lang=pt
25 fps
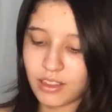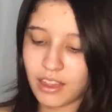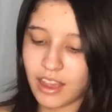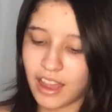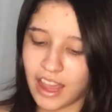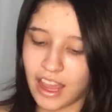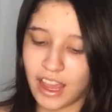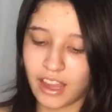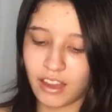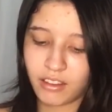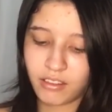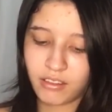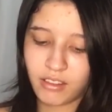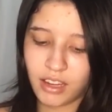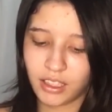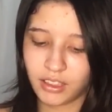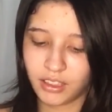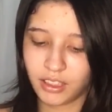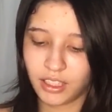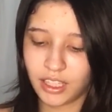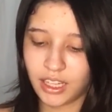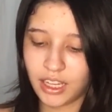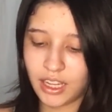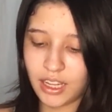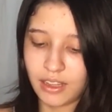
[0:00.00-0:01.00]
É, quatro
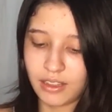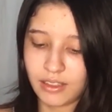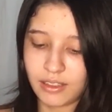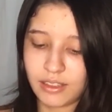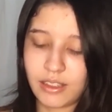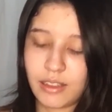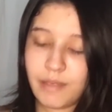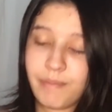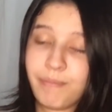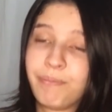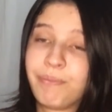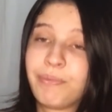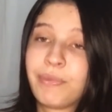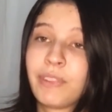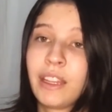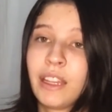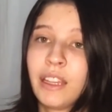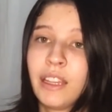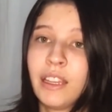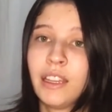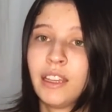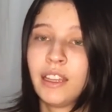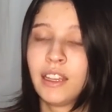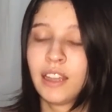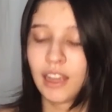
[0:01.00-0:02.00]
crianças.
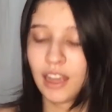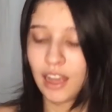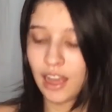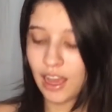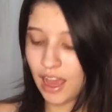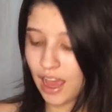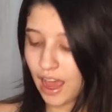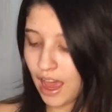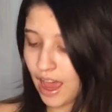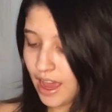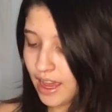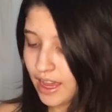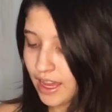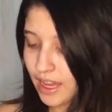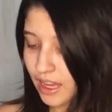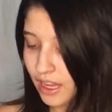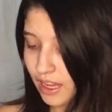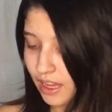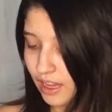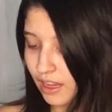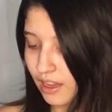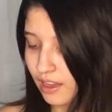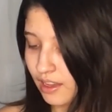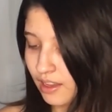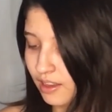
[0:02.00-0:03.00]

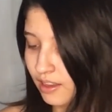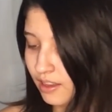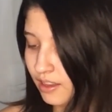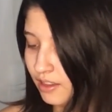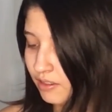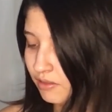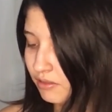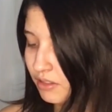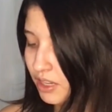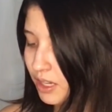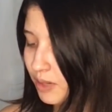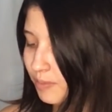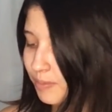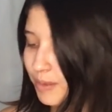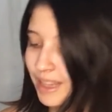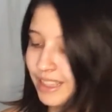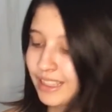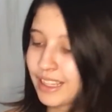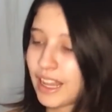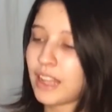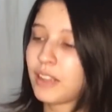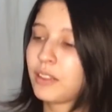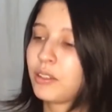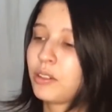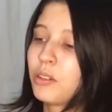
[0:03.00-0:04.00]
Aí, o ano
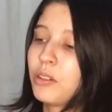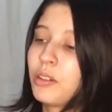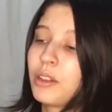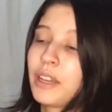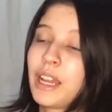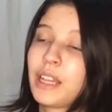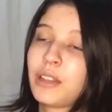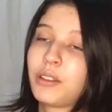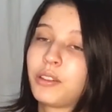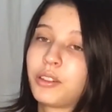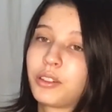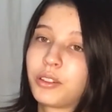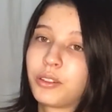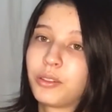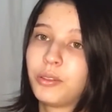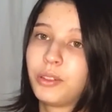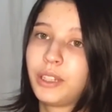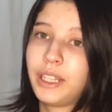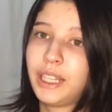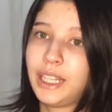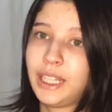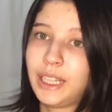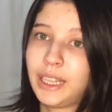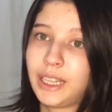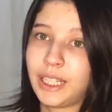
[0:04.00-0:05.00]
passado eu coloquei
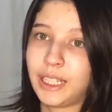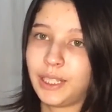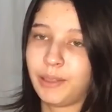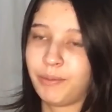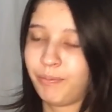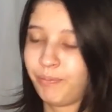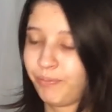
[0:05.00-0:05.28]
tortuguita.